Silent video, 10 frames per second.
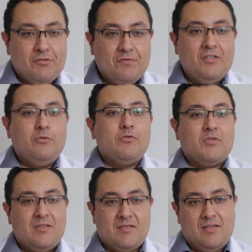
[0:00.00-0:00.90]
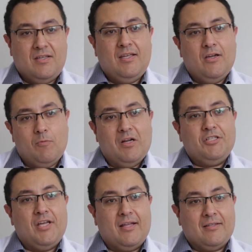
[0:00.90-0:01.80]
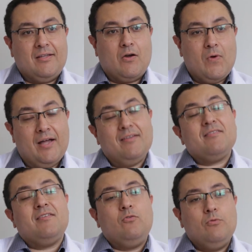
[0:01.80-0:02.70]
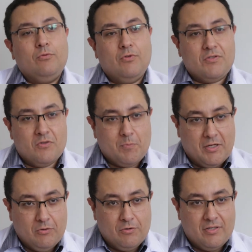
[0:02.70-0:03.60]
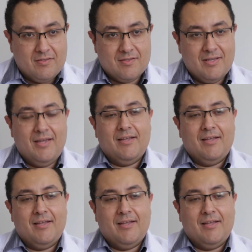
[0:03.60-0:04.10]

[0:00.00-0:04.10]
indivíduos que seguiam uma dieta adequada segundo esses padrões